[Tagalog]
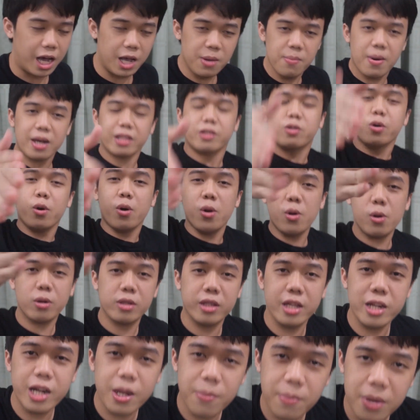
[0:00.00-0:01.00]
ay matulog
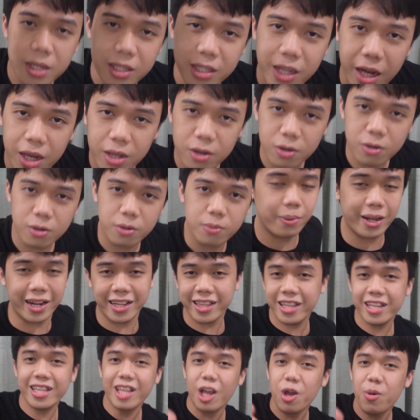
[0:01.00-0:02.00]
din naman kayo para
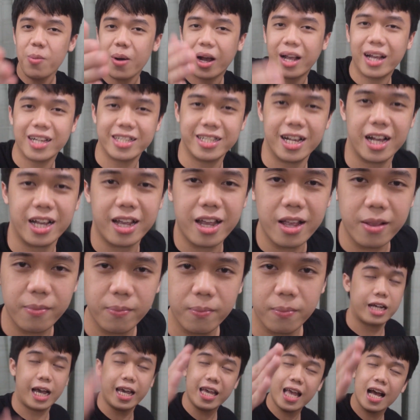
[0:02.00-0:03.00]
di tayo
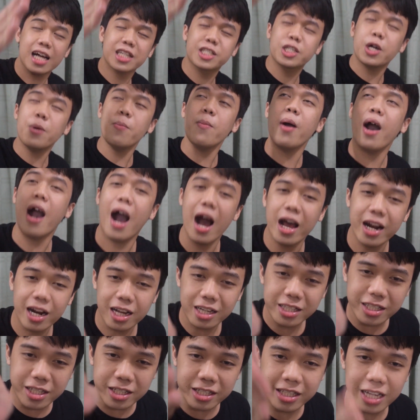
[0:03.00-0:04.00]
magkasakit. Kaya sa mga
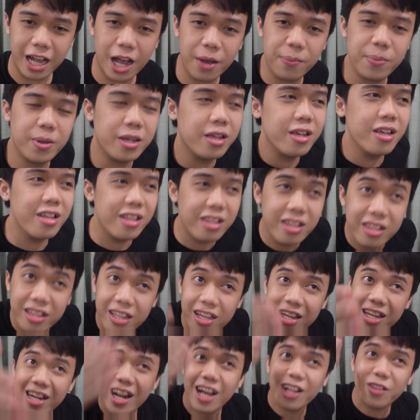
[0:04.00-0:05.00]
nagsasabing
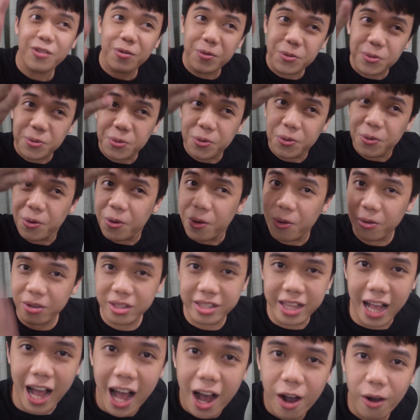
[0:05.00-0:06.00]
hindi natutulog
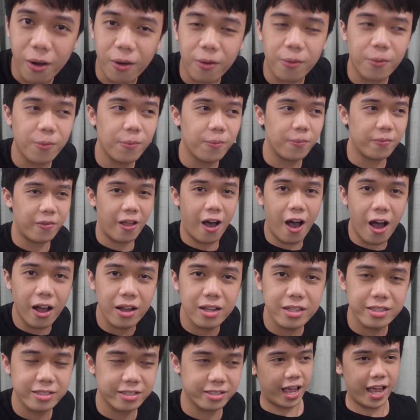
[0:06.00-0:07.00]
daw, No?
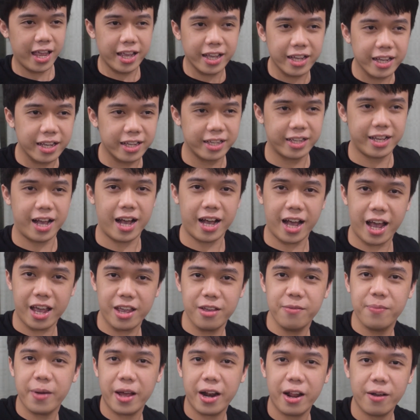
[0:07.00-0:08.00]
Ay,
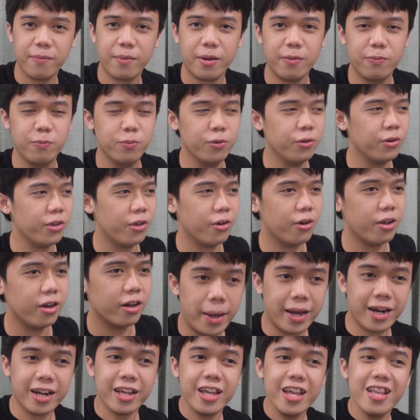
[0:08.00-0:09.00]
kakaiba naman po yun.
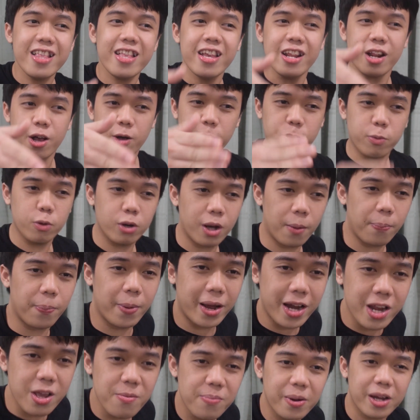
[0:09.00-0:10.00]
Parang hindi na buka
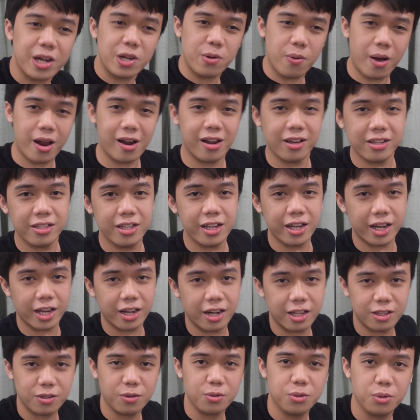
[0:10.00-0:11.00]
panipaniwala, hindi ka
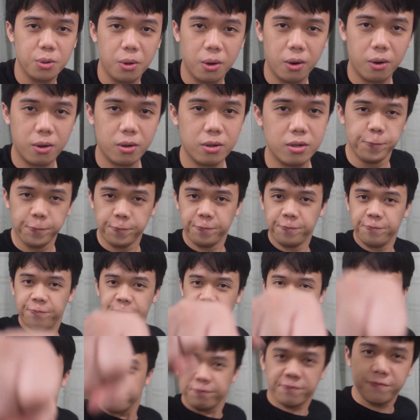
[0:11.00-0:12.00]
natutulog.
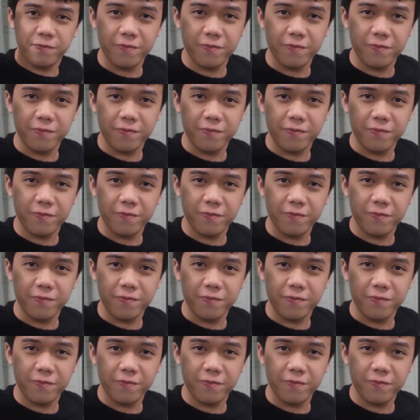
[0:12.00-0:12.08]
Hmm?